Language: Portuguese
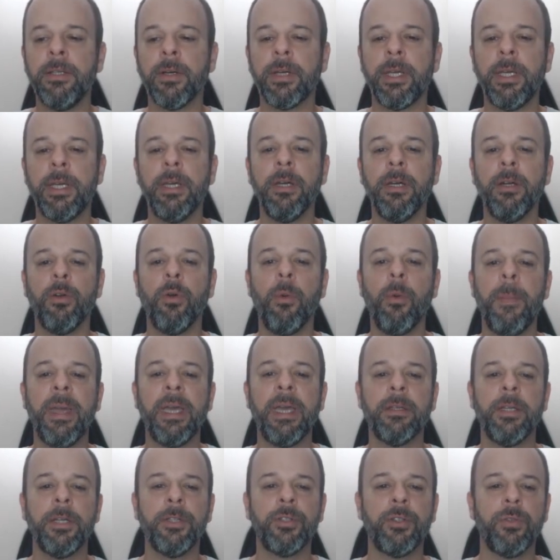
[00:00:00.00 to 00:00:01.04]
aqui no
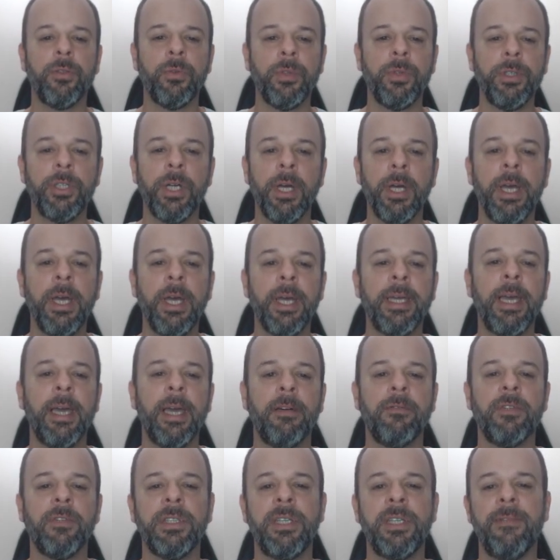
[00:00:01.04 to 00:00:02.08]
meio das duas, que
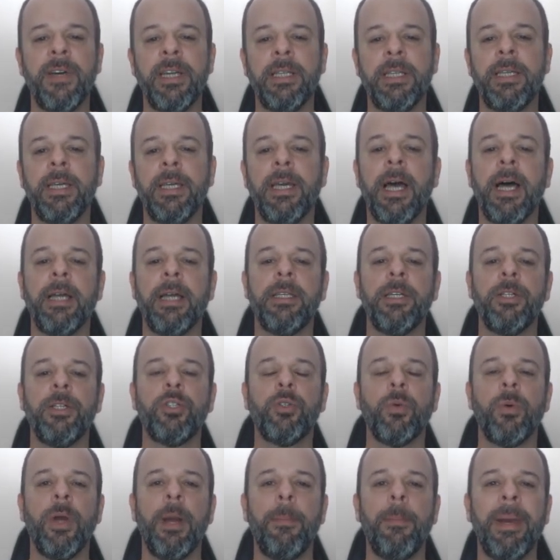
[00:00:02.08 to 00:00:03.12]
aí você vai ter a
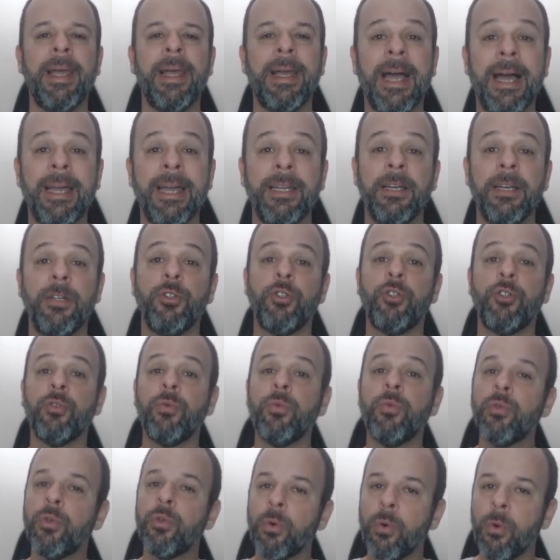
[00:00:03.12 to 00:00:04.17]
textura aplicada
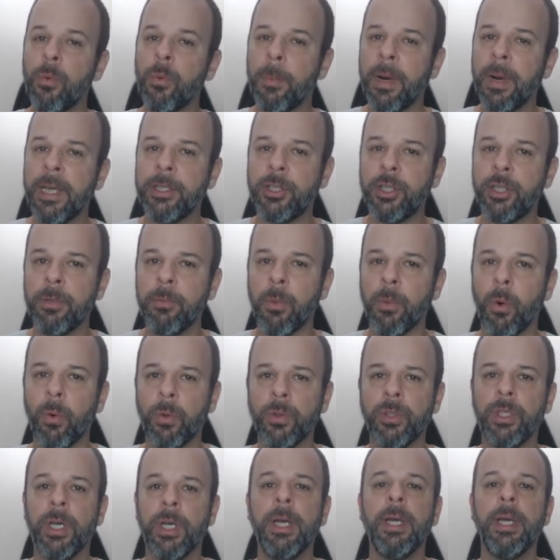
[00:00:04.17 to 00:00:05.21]
junto com o Blending
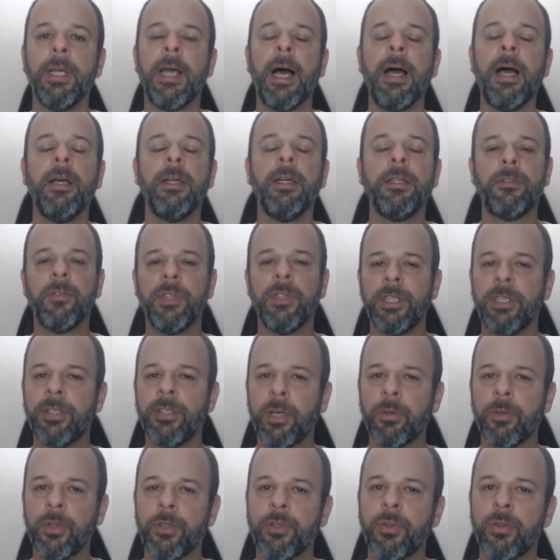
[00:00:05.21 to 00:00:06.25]
Mode. Tá? Se você
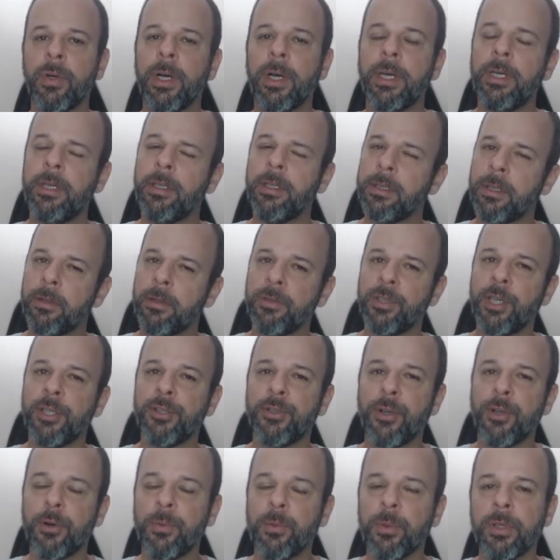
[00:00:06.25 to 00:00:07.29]
já gostou aí, então já
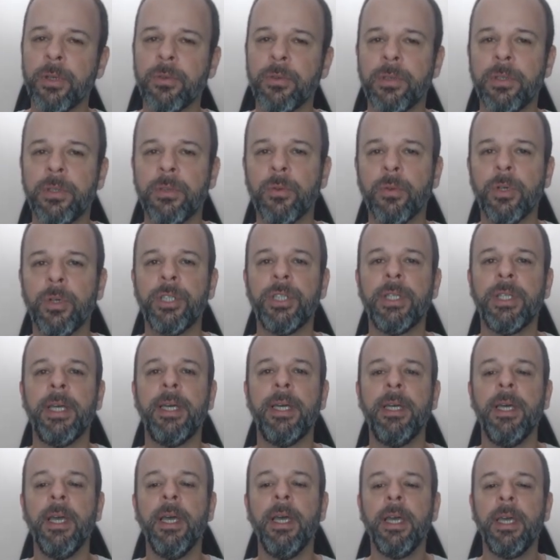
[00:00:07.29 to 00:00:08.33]
soca o botãozinho do
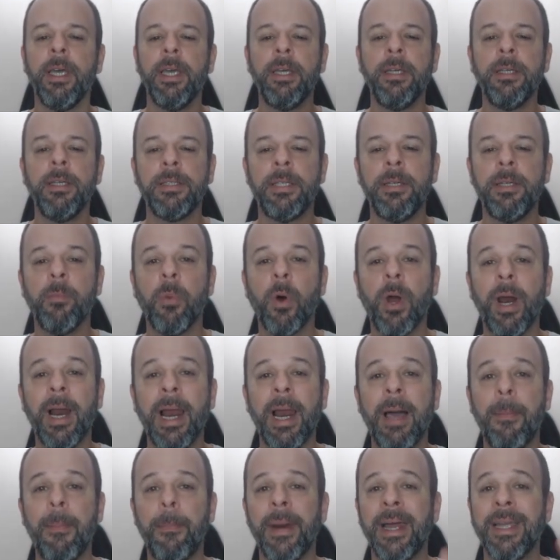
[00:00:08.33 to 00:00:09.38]
gostei e simbora
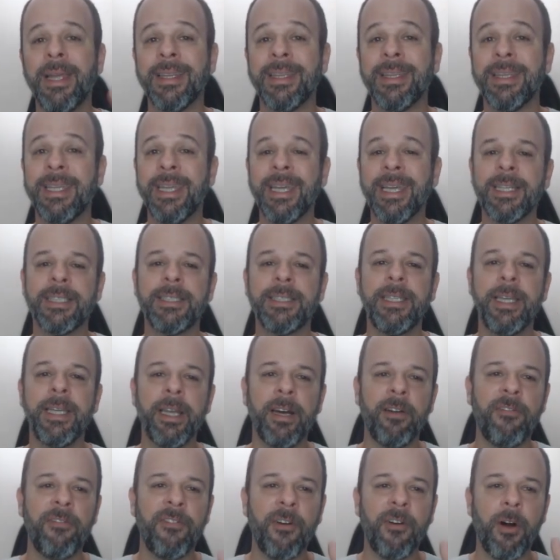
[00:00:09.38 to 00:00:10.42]
lá para a
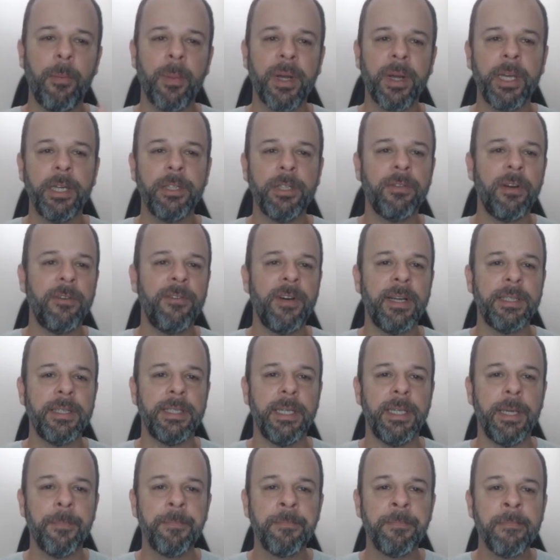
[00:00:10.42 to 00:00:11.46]
terceira forma que a gente vai fazer.